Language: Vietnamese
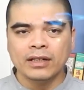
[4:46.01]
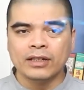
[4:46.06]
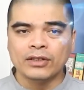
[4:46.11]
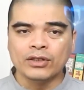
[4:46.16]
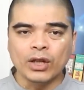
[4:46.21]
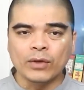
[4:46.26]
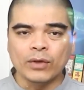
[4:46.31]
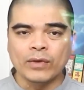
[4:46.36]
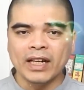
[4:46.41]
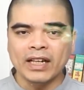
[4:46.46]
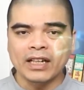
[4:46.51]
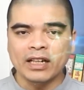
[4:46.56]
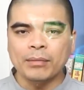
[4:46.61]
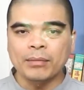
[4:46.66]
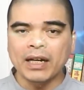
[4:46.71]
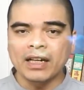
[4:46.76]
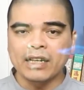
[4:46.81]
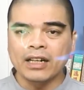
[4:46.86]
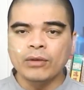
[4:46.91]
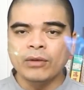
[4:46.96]
do vậy các
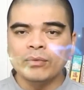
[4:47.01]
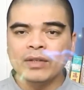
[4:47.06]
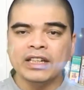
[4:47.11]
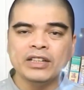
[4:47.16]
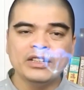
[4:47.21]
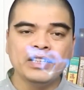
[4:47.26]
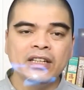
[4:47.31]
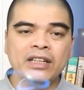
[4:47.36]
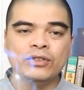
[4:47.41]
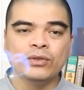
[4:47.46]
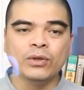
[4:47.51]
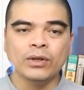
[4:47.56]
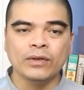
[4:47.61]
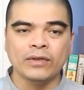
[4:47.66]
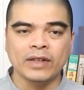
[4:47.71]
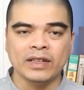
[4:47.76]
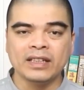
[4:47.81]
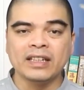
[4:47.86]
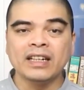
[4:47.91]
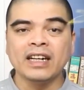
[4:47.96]
bạn không nên đi chùa
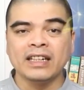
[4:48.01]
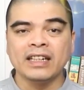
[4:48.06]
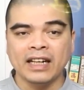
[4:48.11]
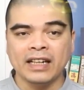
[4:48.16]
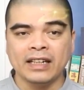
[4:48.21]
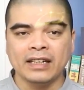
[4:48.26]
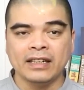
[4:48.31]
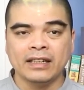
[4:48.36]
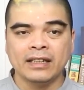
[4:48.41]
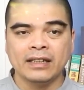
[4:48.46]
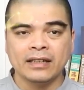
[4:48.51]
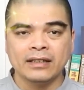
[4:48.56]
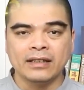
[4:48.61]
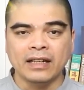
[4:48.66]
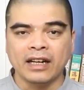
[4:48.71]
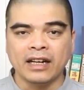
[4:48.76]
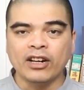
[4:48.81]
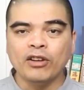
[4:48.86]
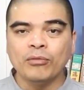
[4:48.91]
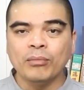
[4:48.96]
vào những ngày này
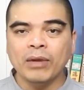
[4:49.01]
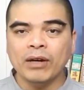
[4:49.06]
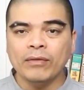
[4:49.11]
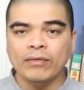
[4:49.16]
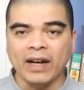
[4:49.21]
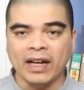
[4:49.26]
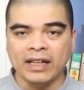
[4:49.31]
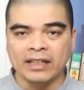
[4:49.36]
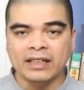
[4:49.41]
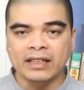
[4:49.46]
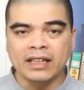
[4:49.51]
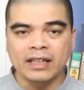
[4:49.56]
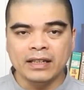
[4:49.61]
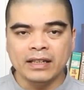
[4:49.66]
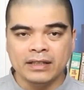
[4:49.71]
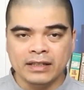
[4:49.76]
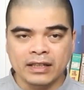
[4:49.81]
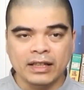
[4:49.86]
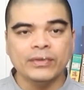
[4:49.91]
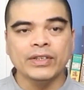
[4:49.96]
để không mắc phải những cái
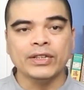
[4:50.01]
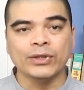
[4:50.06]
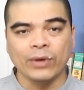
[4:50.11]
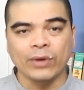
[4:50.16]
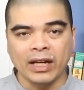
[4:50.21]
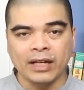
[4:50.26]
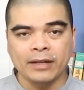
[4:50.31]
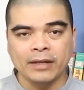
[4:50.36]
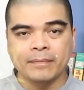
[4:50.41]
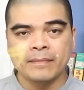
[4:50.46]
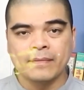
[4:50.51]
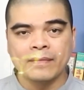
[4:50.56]
những cái phiền toái